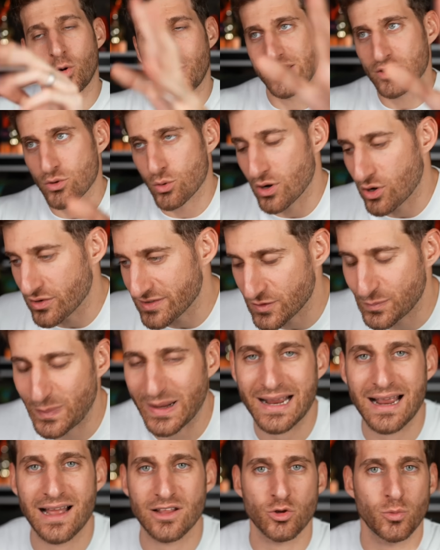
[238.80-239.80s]
O meglio, qualcosa
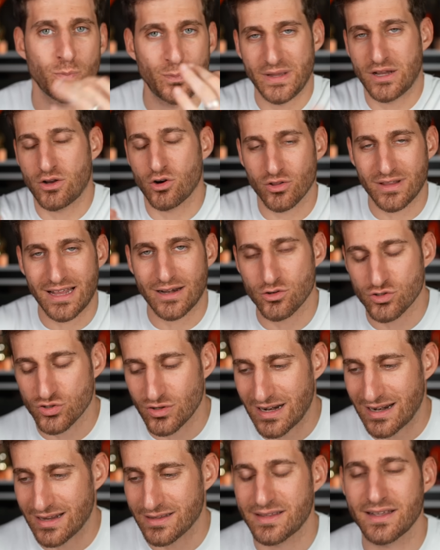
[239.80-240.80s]
spaccato, piccolo danno
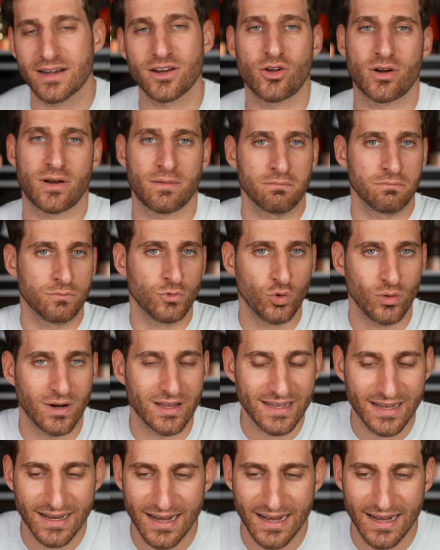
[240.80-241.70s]
sull'anteriore, nulla di